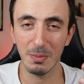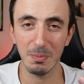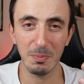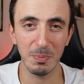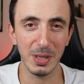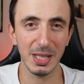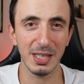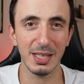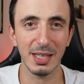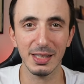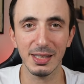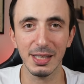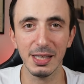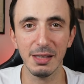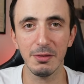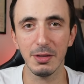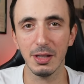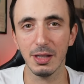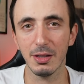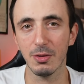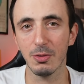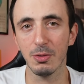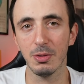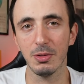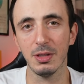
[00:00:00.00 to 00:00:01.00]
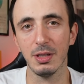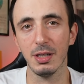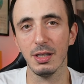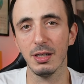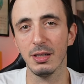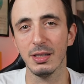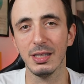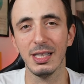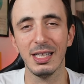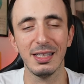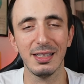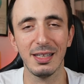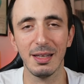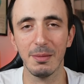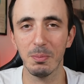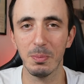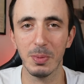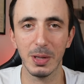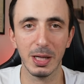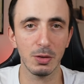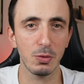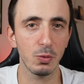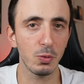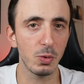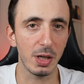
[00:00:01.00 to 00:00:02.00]
impegnativi con delle
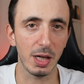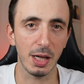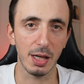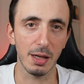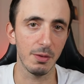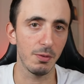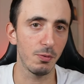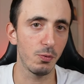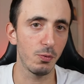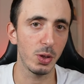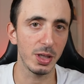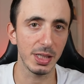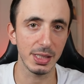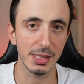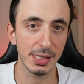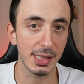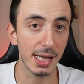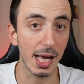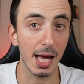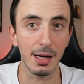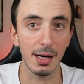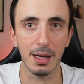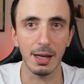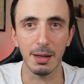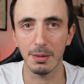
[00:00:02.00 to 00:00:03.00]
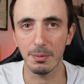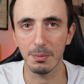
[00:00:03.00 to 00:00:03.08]
temperature fuori scala,